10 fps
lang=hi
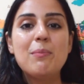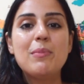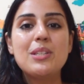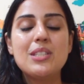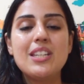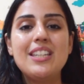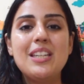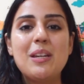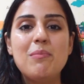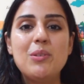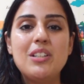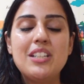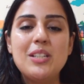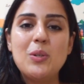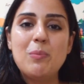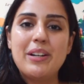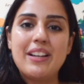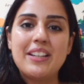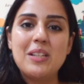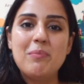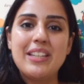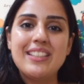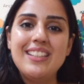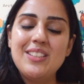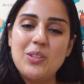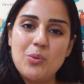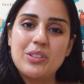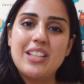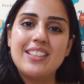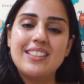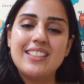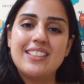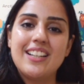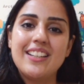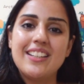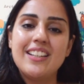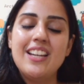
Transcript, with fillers: बच्चे की इम्यूनिटी को बढ़ाने में ये योगदान देता है